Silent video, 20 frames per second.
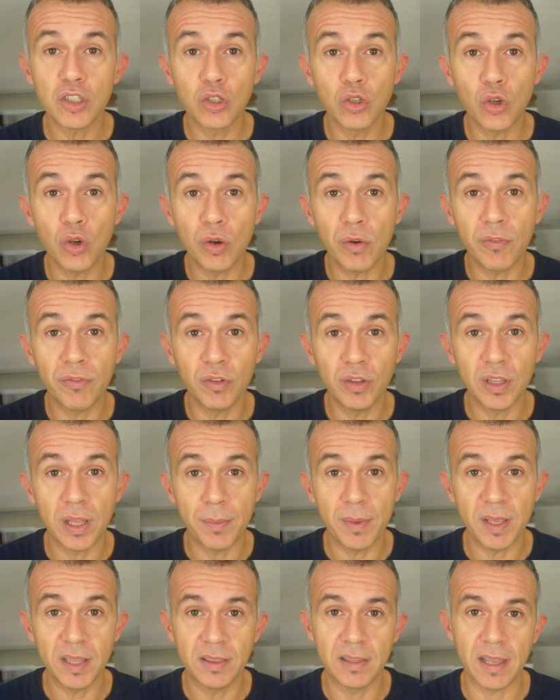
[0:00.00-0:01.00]
sono
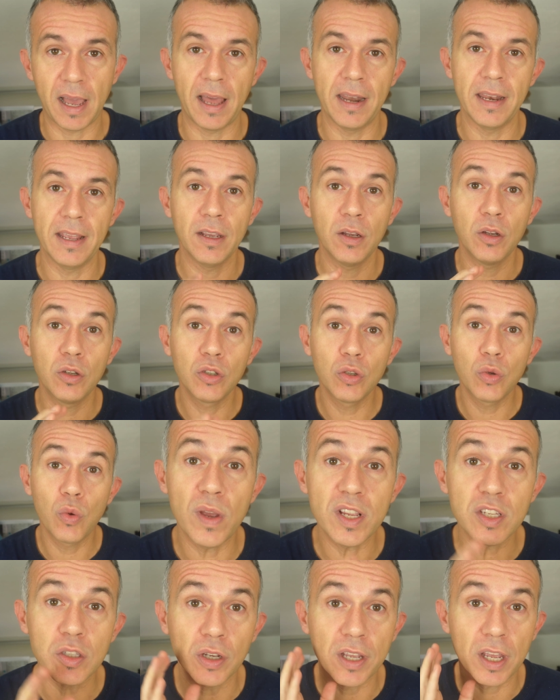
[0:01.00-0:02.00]
fondamentali
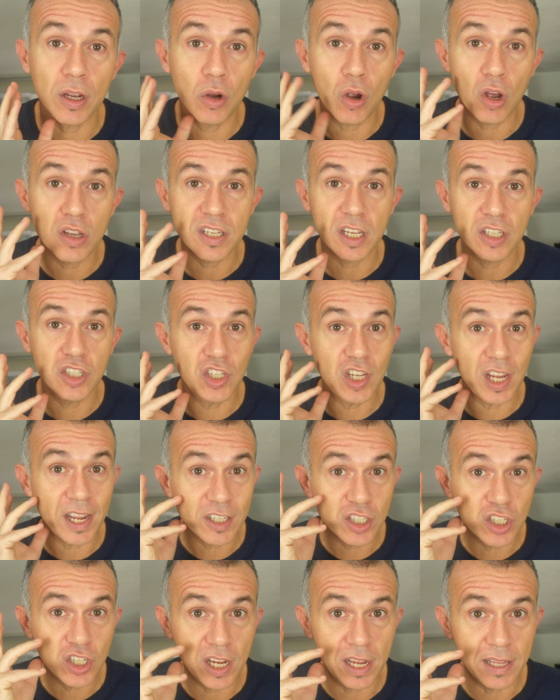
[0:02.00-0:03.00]
questo che cosa ci
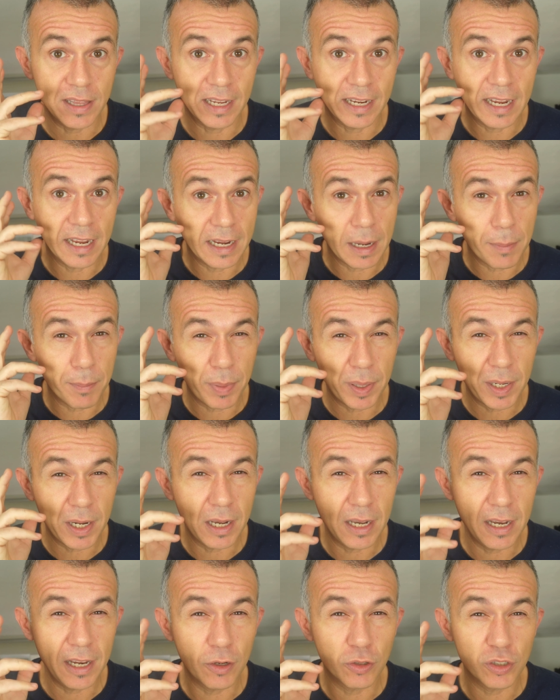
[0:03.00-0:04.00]
accende, che
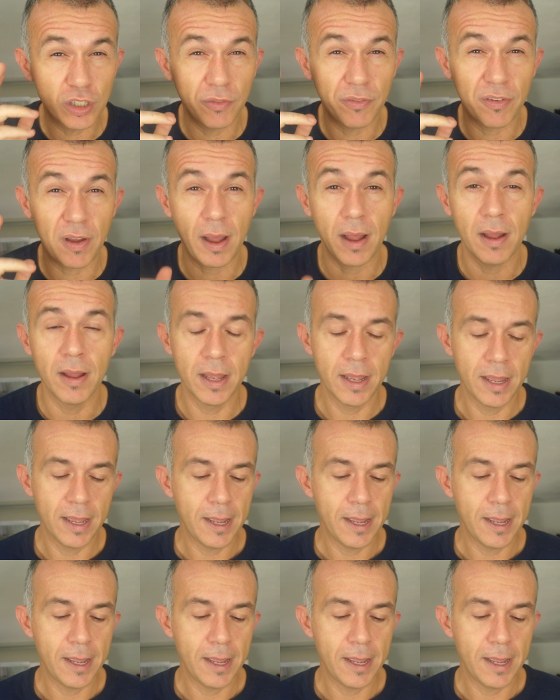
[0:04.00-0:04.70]
campanellino ci fa,